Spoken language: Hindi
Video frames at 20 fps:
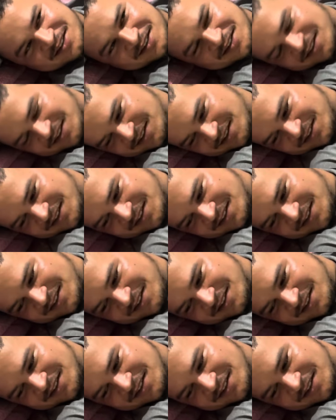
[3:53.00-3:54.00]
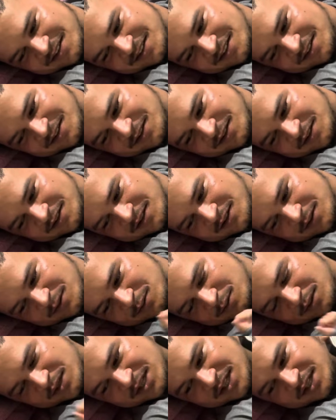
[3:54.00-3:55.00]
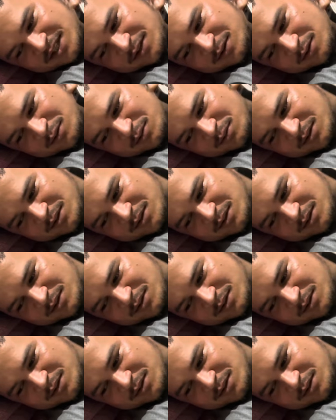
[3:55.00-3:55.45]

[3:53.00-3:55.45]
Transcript: कब उठी है उड़ गई थी तो